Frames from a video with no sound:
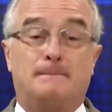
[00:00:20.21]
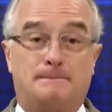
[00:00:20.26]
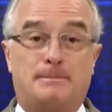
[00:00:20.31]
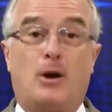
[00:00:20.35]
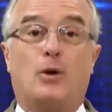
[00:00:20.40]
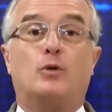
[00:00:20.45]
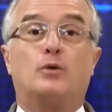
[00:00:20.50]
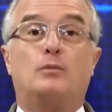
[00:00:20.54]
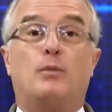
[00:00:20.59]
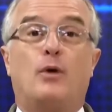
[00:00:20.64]

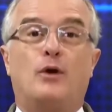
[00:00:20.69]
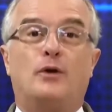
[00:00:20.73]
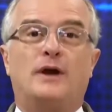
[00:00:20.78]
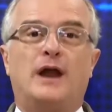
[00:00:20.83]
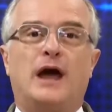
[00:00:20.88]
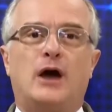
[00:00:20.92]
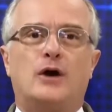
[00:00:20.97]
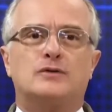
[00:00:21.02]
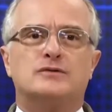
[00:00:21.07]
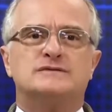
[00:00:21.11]
Paulo
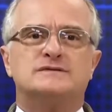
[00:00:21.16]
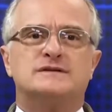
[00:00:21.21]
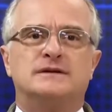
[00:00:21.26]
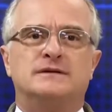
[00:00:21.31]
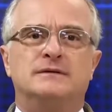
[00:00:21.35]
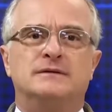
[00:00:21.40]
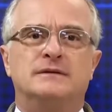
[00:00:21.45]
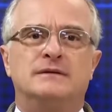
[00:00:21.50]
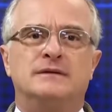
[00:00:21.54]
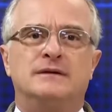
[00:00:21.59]

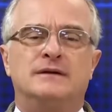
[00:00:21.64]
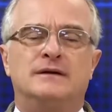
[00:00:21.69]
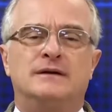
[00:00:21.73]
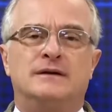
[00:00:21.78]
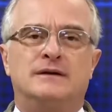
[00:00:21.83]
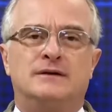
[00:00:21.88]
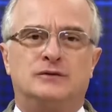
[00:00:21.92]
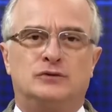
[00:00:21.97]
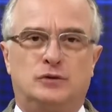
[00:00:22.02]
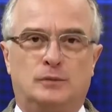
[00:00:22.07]
Bornhausen,
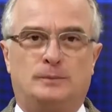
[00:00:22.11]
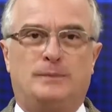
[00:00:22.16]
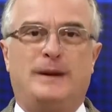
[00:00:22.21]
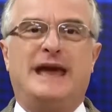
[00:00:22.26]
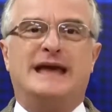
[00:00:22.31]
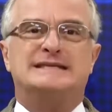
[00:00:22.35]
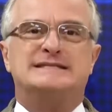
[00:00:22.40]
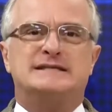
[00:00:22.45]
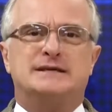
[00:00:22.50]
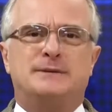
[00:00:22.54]
do
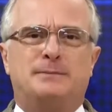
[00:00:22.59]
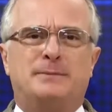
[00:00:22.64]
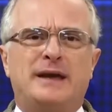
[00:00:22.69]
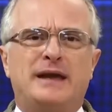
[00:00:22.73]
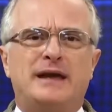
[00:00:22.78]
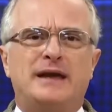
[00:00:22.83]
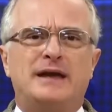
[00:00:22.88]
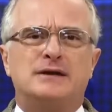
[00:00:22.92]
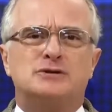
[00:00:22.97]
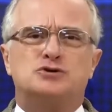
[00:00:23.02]

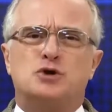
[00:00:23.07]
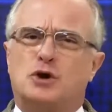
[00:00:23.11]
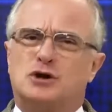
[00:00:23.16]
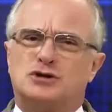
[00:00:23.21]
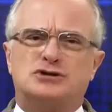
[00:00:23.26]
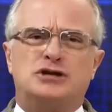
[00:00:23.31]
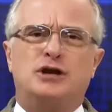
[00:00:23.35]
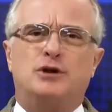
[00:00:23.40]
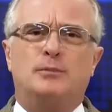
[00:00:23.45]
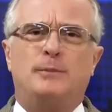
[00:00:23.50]
PSB,
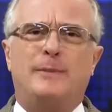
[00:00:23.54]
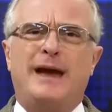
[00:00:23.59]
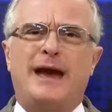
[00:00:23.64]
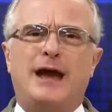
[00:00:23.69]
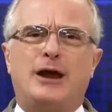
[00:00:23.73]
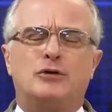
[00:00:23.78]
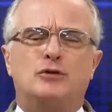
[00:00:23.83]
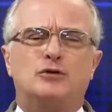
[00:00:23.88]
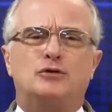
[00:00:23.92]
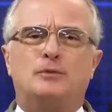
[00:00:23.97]
Jorginho
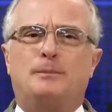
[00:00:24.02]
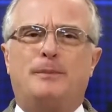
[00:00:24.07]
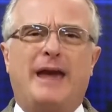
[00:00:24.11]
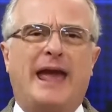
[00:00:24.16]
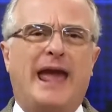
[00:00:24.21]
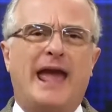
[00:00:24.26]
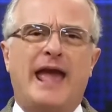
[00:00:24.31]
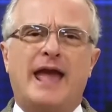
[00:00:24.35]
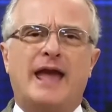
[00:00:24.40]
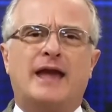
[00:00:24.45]
Melo, do
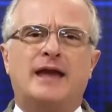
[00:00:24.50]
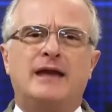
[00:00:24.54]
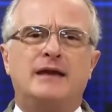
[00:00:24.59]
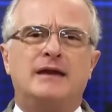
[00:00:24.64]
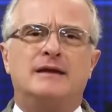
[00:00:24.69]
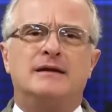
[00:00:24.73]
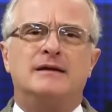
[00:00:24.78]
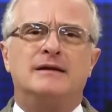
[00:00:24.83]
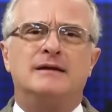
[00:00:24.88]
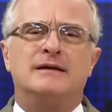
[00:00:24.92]

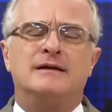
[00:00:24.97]
PR,